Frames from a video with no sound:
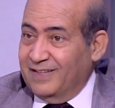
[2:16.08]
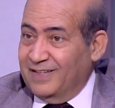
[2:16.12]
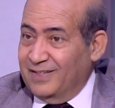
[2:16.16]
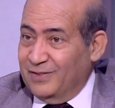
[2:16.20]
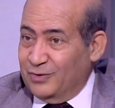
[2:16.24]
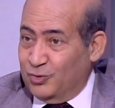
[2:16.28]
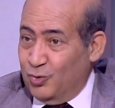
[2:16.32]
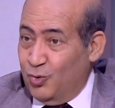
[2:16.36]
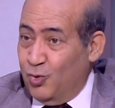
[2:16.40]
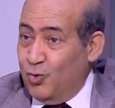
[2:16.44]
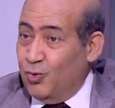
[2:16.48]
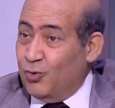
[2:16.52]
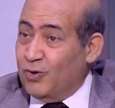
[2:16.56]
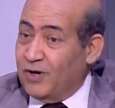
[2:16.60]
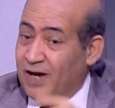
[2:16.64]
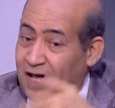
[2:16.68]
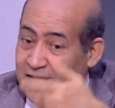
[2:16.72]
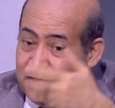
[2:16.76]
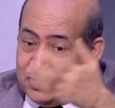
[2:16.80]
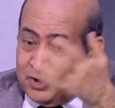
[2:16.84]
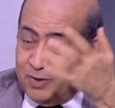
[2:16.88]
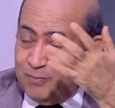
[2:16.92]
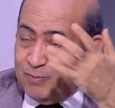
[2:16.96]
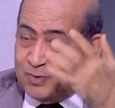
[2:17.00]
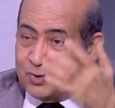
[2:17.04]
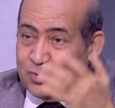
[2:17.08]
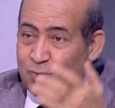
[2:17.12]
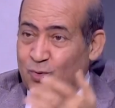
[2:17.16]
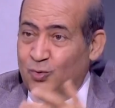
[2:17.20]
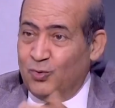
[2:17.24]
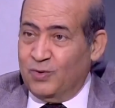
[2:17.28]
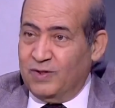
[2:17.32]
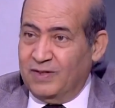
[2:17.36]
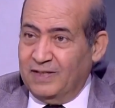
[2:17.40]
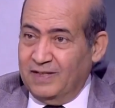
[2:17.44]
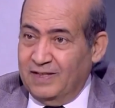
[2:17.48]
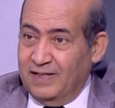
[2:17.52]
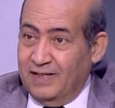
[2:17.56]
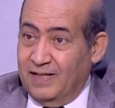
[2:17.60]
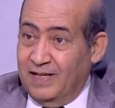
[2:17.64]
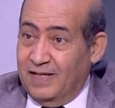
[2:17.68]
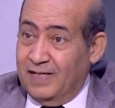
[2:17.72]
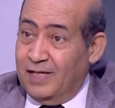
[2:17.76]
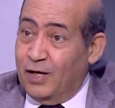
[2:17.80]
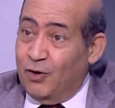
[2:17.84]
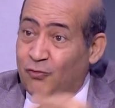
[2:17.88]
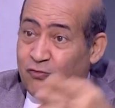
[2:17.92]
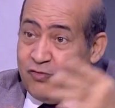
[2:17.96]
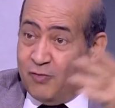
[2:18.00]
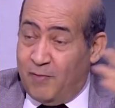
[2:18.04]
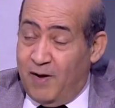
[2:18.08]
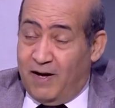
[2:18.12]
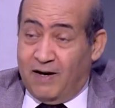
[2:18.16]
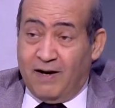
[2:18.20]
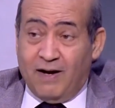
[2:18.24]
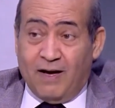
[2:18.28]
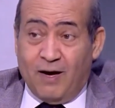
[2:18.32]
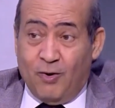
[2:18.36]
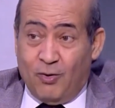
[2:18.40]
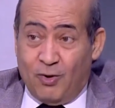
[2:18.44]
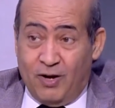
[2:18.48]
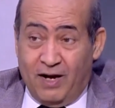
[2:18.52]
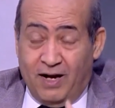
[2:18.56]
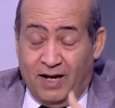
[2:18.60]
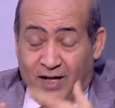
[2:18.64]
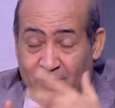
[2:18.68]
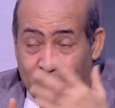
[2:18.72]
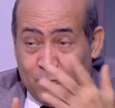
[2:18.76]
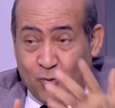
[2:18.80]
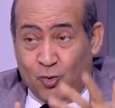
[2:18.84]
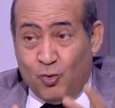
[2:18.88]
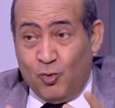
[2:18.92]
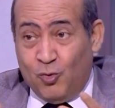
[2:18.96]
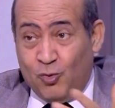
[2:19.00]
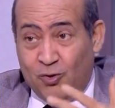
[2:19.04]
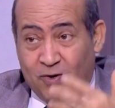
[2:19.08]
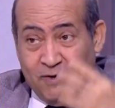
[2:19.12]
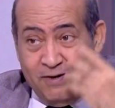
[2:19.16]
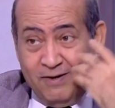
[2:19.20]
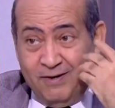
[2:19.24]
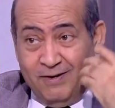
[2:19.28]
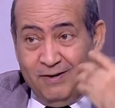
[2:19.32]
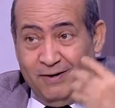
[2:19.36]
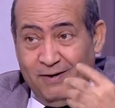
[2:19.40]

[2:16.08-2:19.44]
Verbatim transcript: زهور هتشم الزهور لو في معركه ورايحه بخور